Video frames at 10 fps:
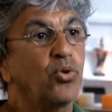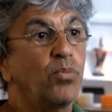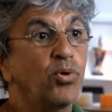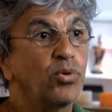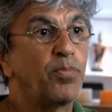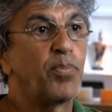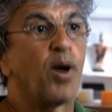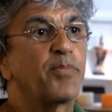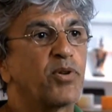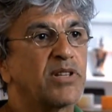no mundo
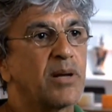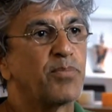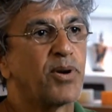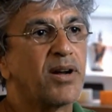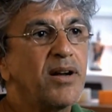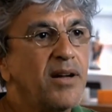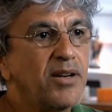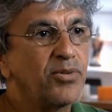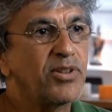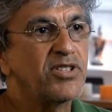pop
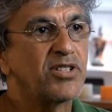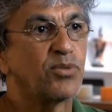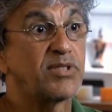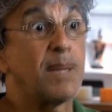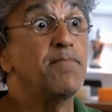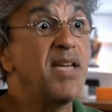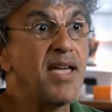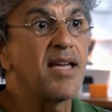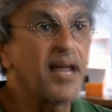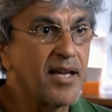contemporâneo e de não
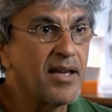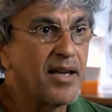temer